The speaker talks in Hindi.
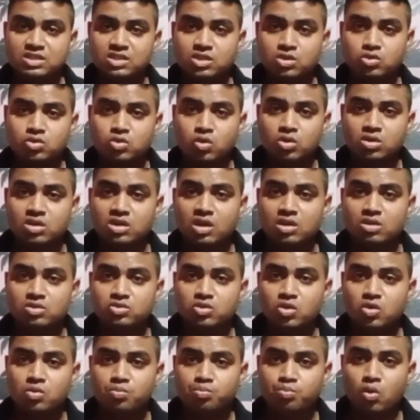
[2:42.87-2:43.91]
की इसकी टोटल
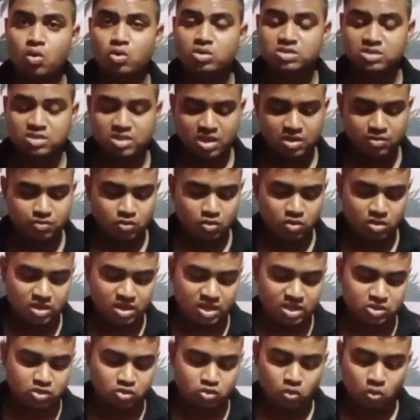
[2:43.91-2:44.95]
जो पोस्ट है वो
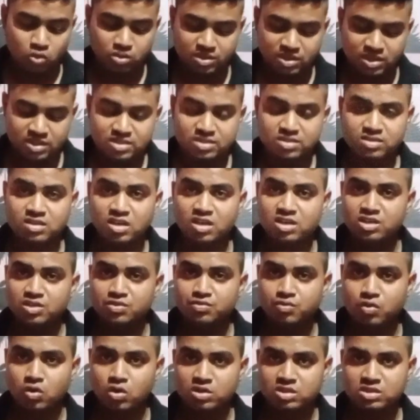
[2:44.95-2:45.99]
है चौंतीस
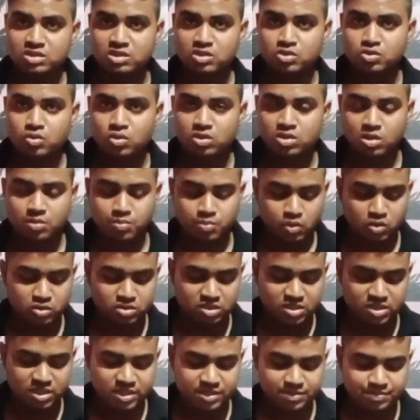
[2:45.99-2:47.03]
थर्टी फोर इसकी टोटल
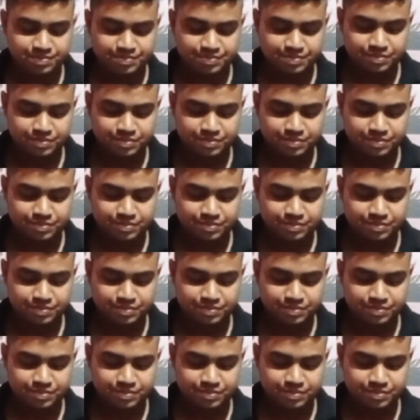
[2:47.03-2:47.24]
पोस्ट है